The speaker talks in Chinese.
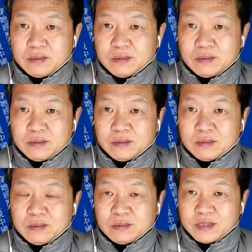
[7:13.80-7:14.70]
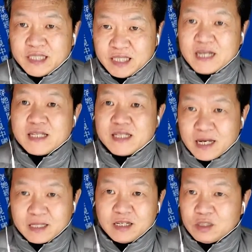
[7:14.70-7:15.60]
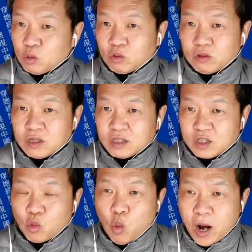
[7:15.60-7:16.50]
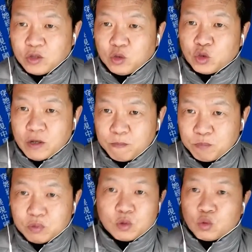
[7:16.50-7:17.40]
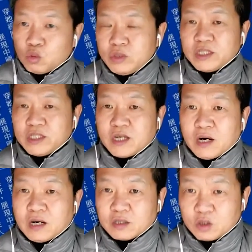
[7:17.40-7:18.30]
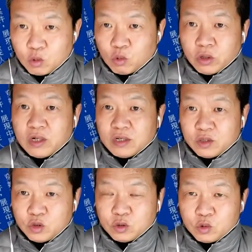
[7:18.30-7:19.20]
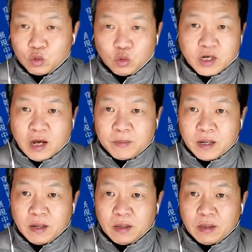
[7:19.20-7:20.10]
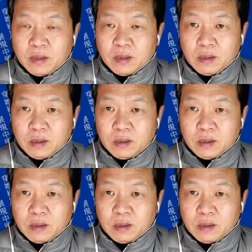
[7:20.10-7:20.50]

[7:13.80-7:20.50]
呃，现在的力度是完全不足以让中国去做改变。您